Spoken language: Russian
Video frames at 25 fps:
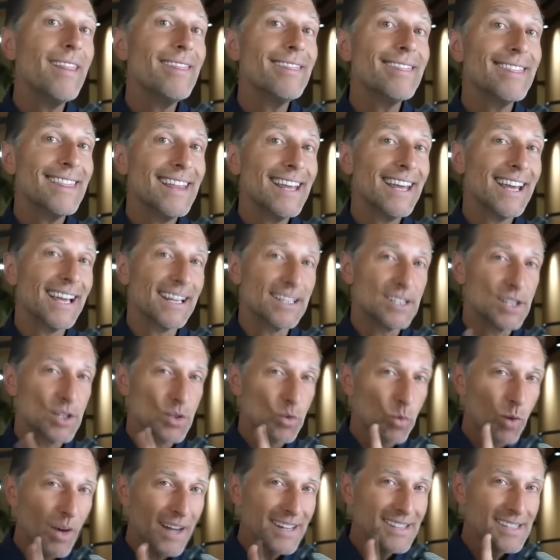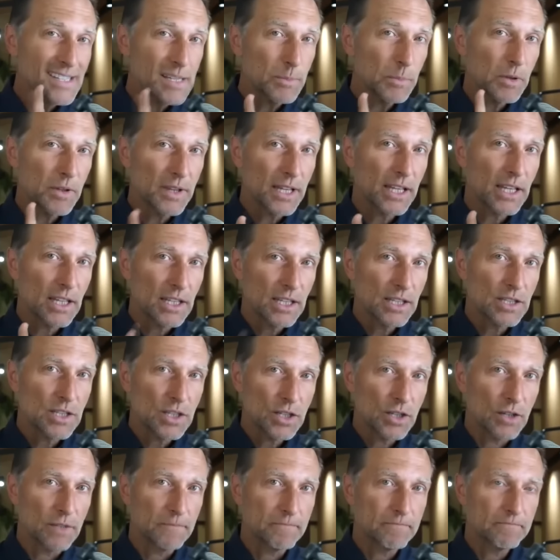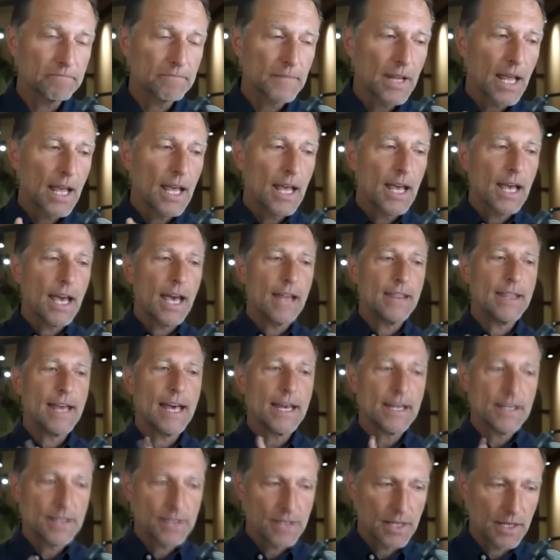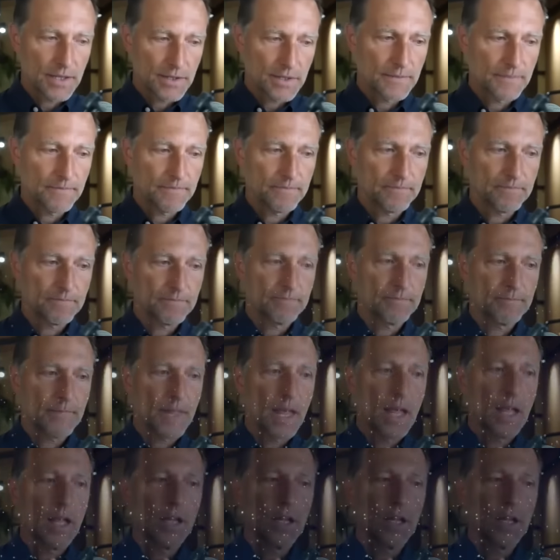И нужно сделать лишь одну вещь, одну простую вещь, а